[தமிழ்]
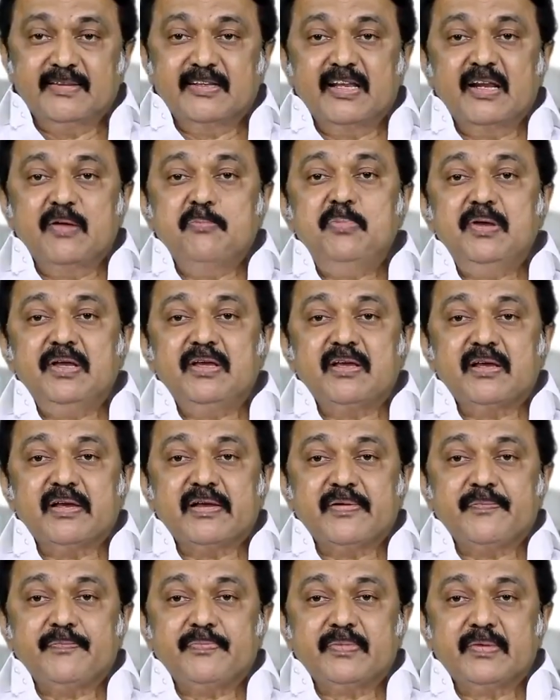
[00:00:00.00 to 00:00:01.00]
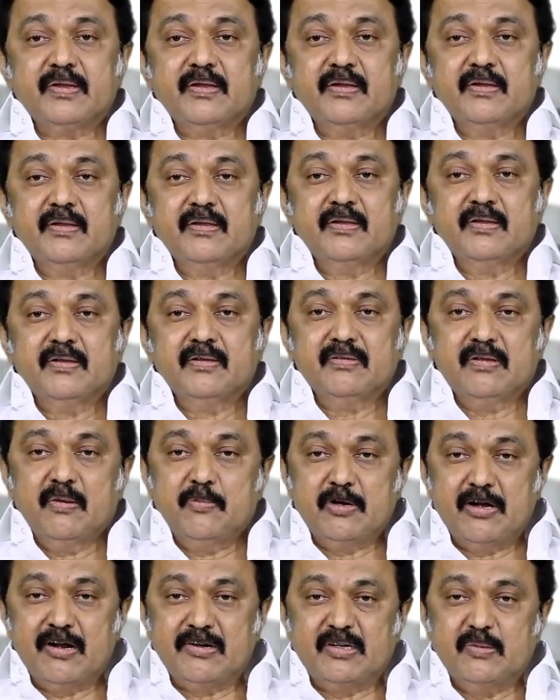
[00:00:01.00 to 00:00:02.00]
அந்த நம்பிக்கை
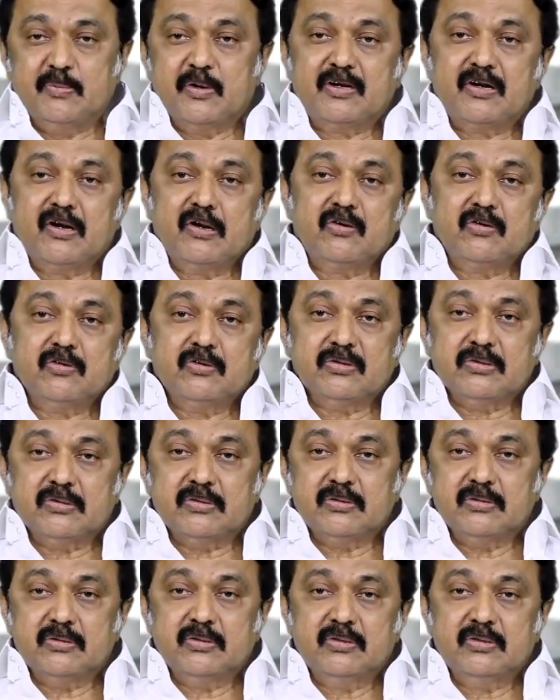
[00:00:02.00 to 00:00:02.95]
தமிழ்நாட்டு மக்களுக்கும்